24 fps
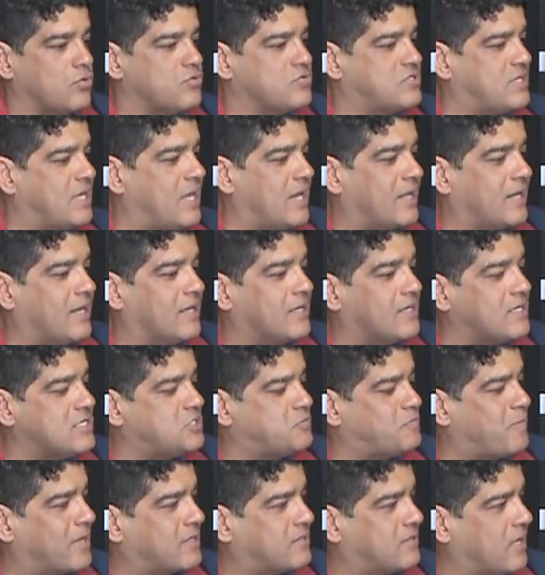trouxeram aquela
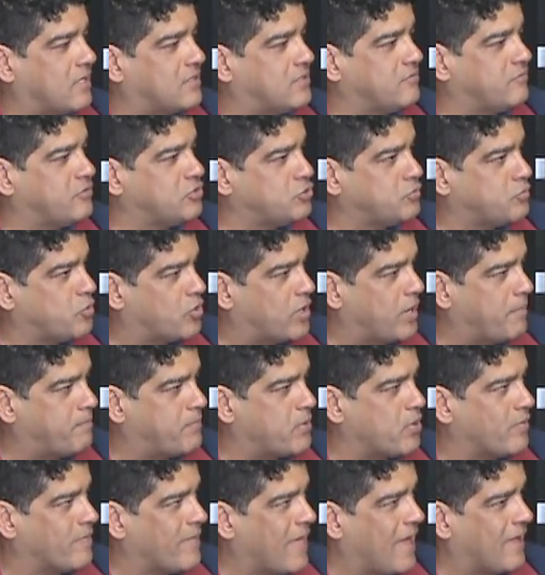grande expectativa de um
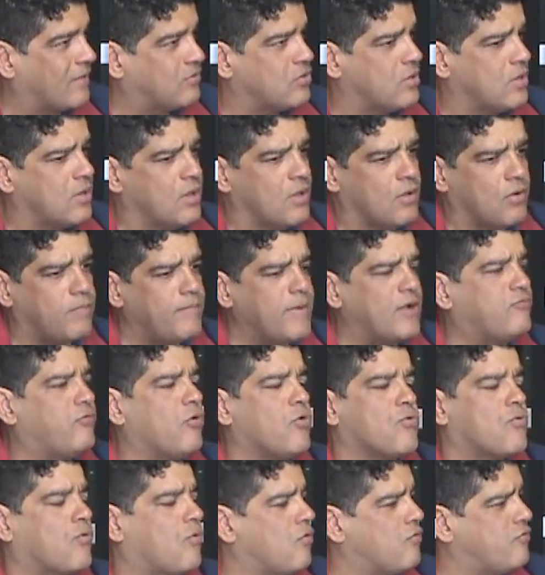campeonato. Como é que
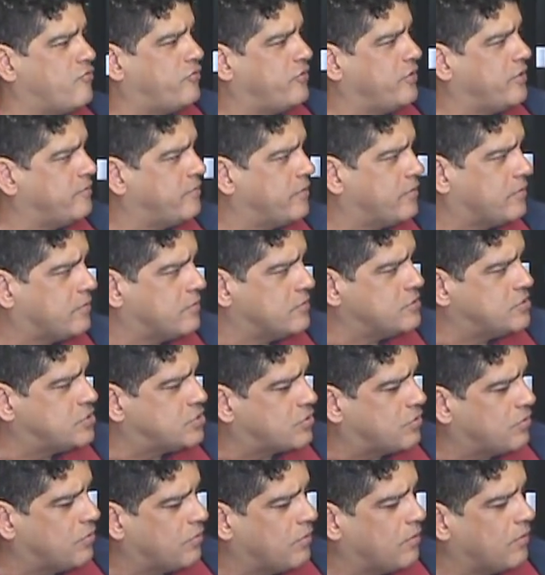foi o convívio,
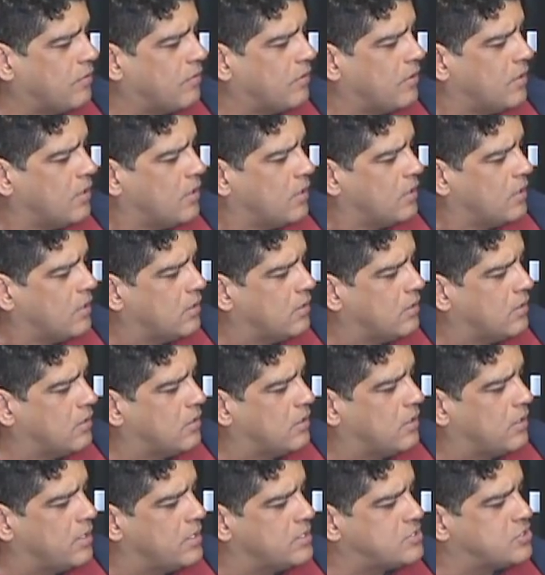Rose, com
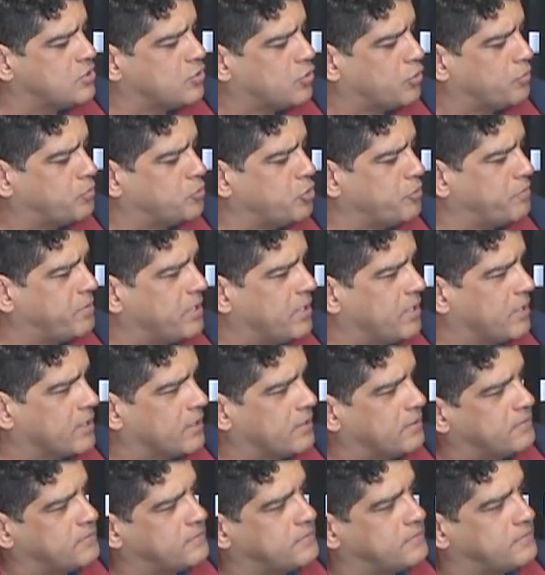uh, esse grupo do
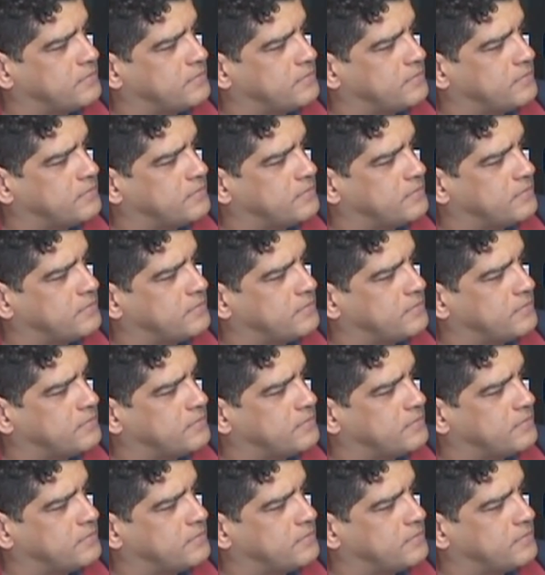Ipiranga?